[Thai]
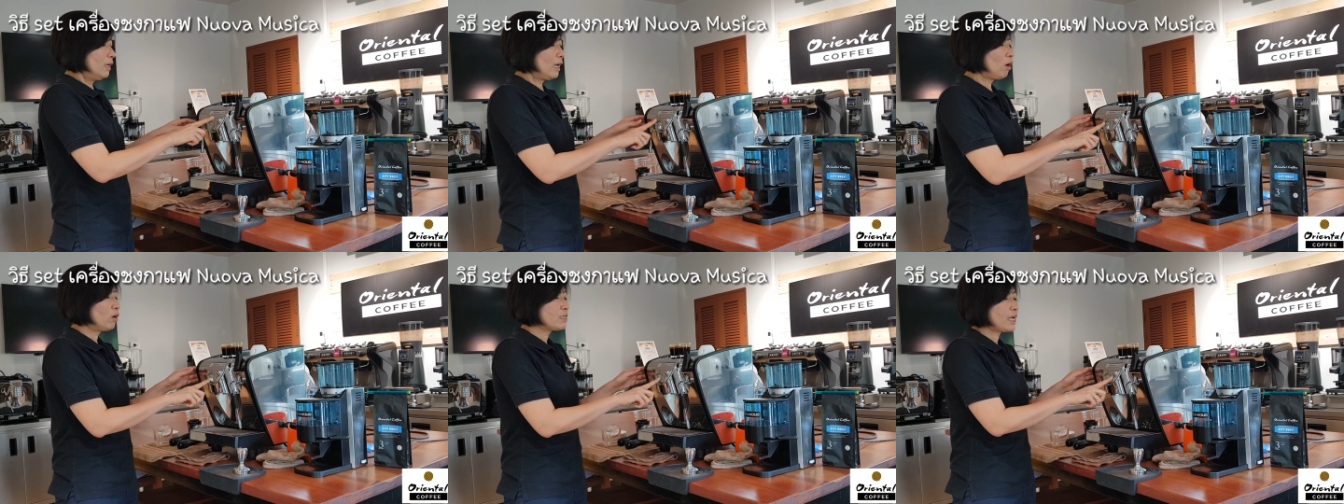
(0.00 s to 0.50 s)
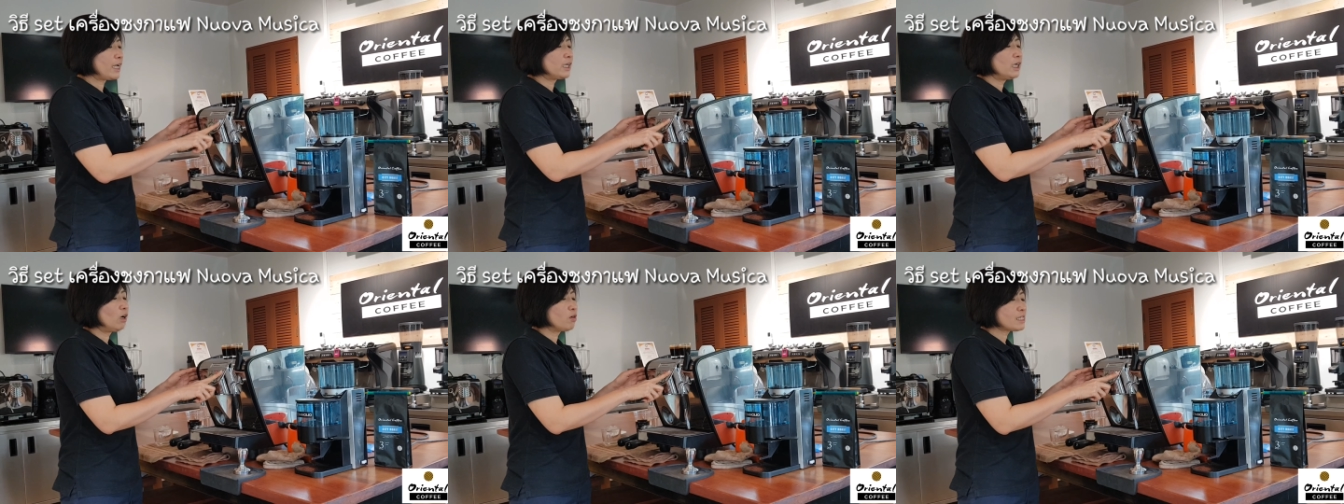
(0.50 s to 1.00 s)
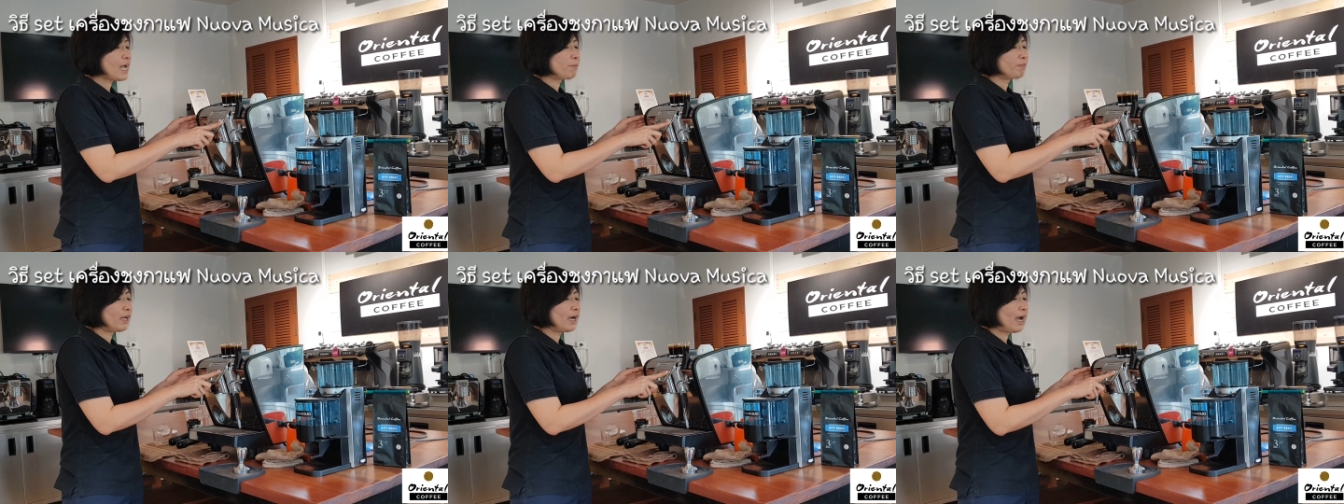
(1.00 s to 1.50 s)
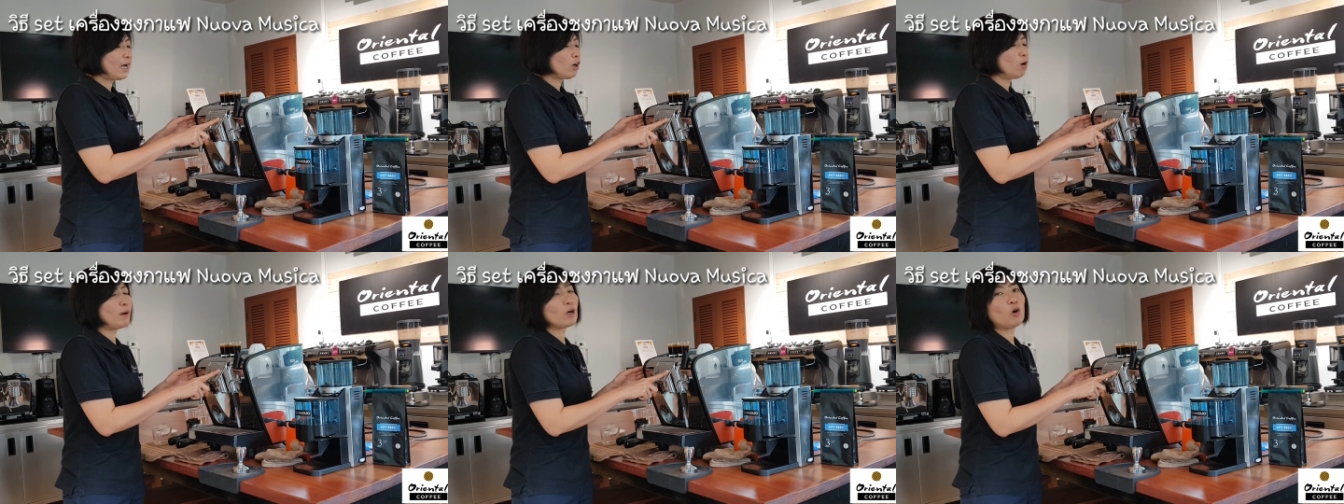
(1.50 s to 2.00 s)
เราก็จะให้เครื่องเขาจำนะคะ
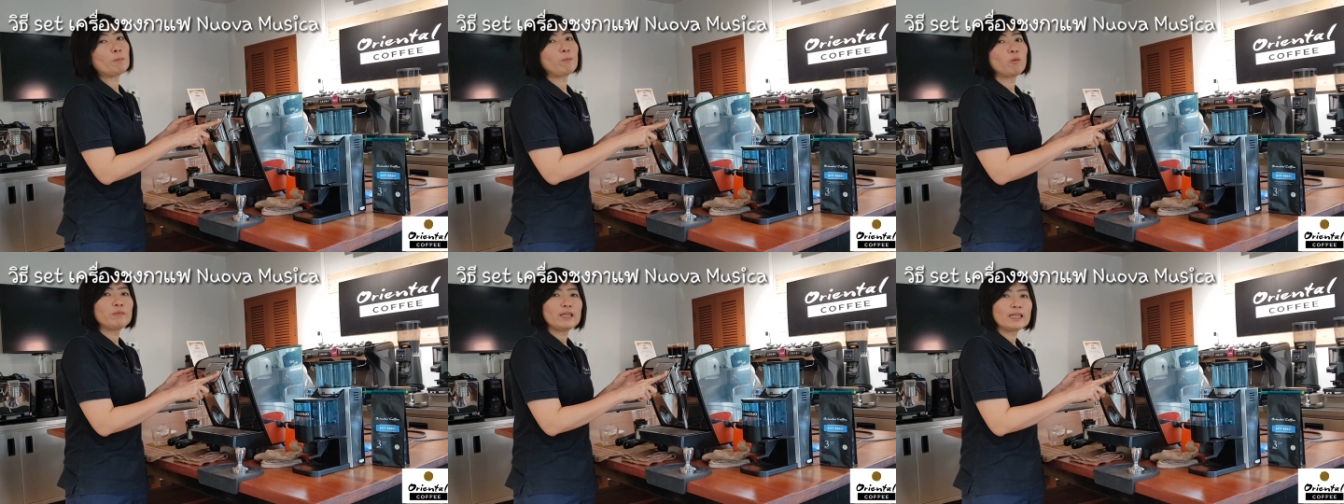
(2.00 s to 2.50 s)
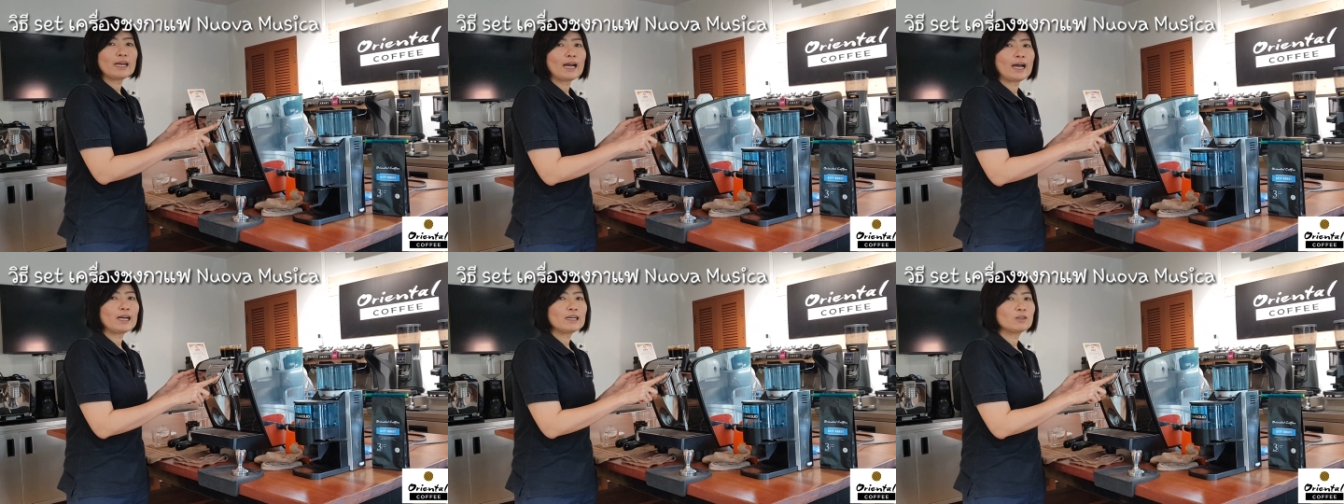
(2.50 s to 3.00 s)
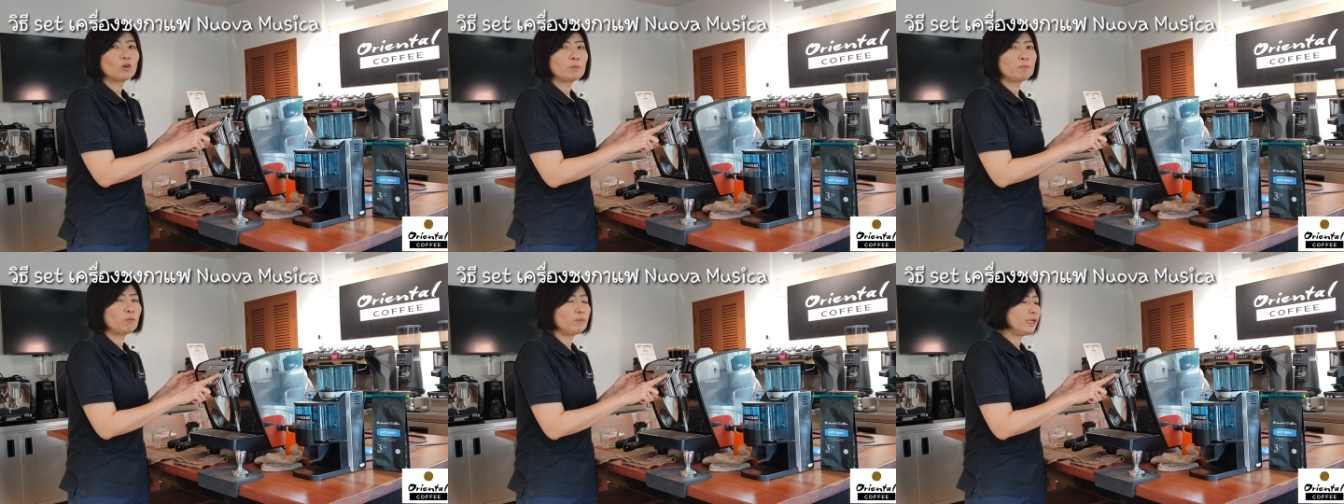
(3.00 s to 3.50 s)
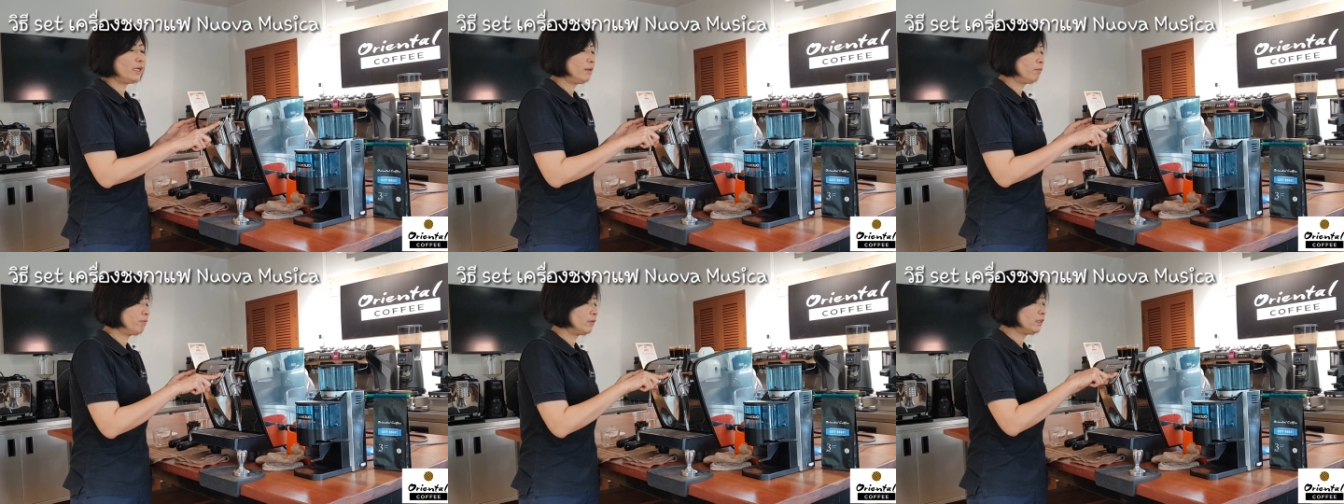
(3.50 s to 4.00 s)
ก็มากดปุ่มนี้นะคะ กดปุ่มนี้
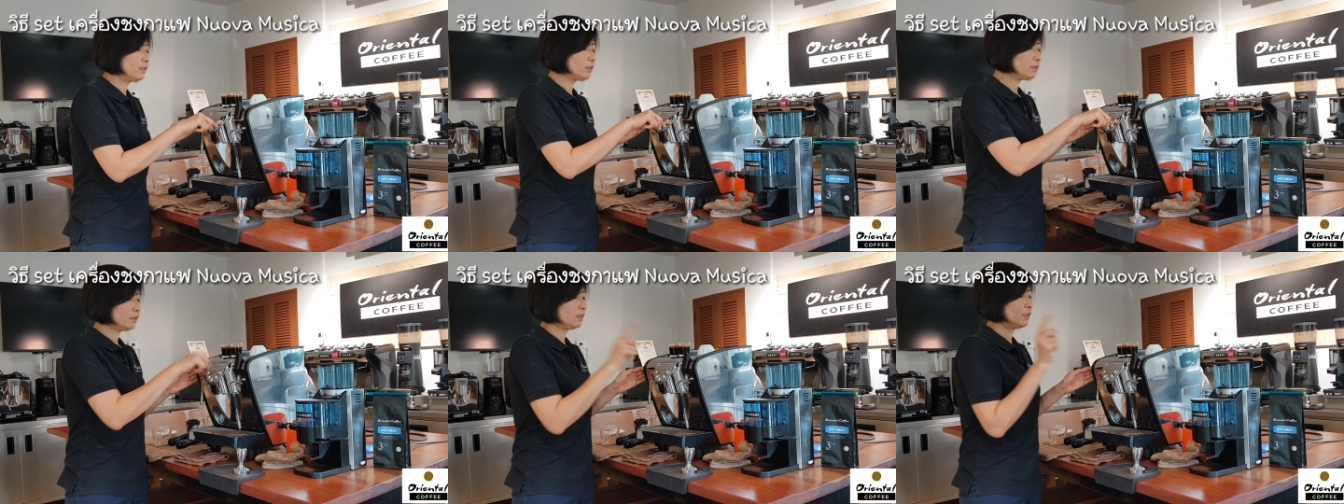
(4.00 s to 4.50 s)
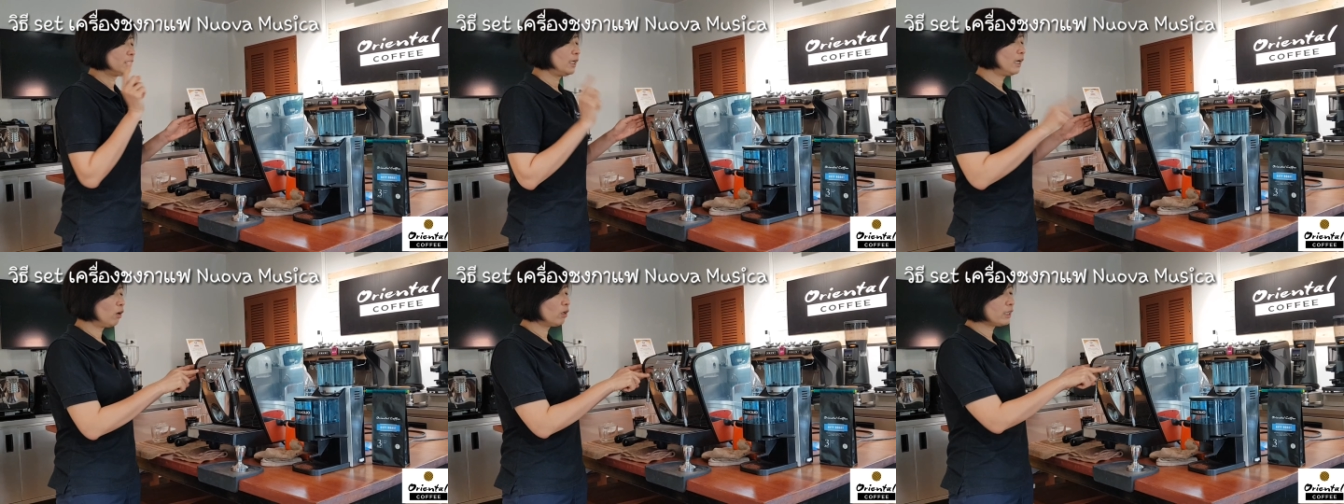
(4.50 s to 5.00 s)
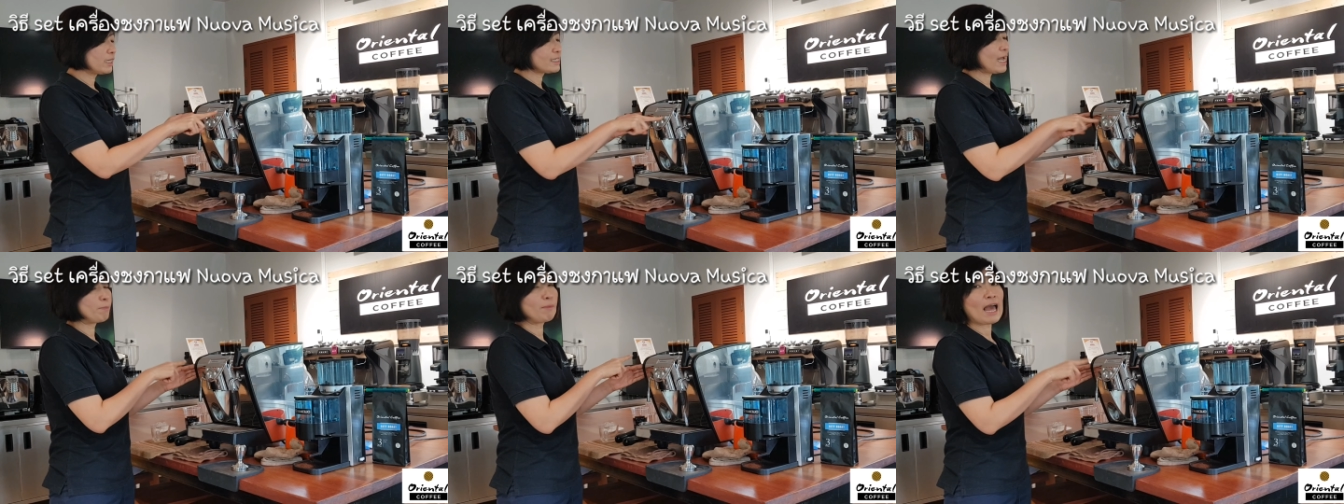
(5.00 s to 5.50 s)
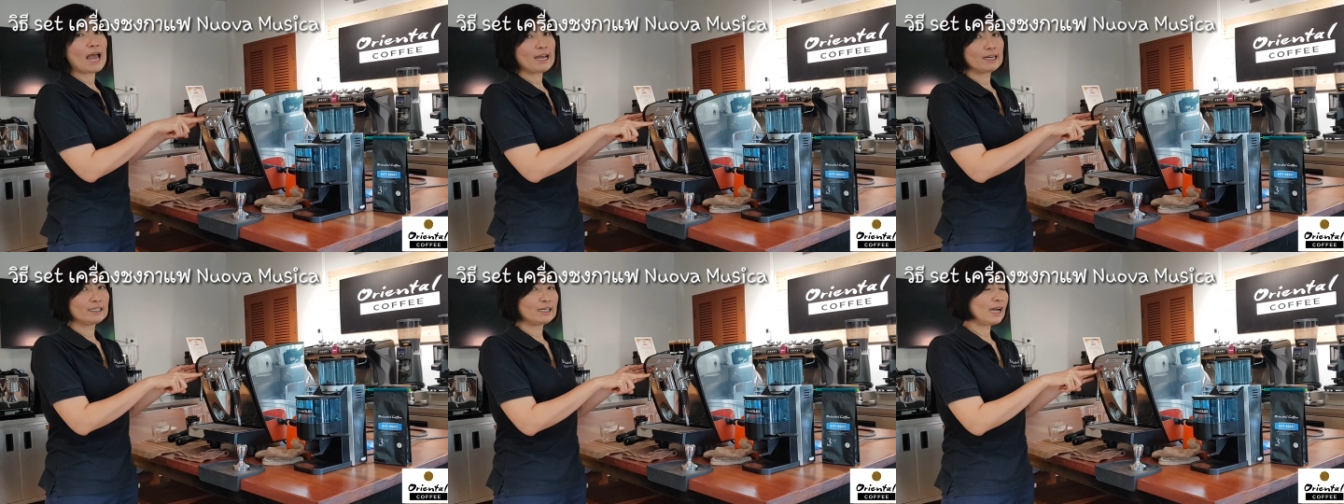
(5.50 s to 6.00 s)
ปรึ้งเครื่องเขาก็จะจำแล้ว
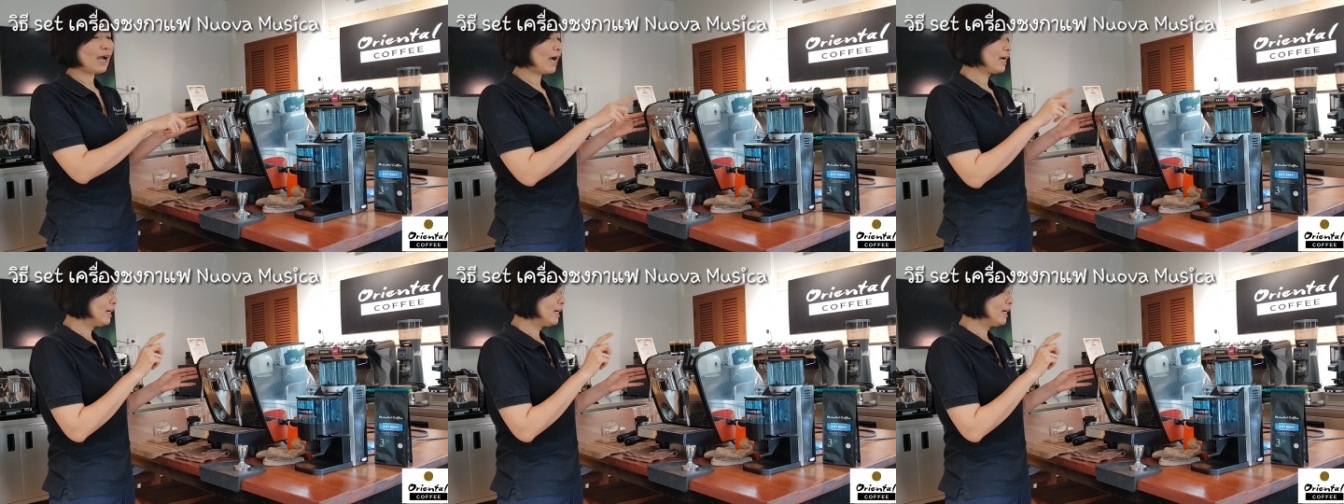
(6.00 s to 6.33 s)
นะคะ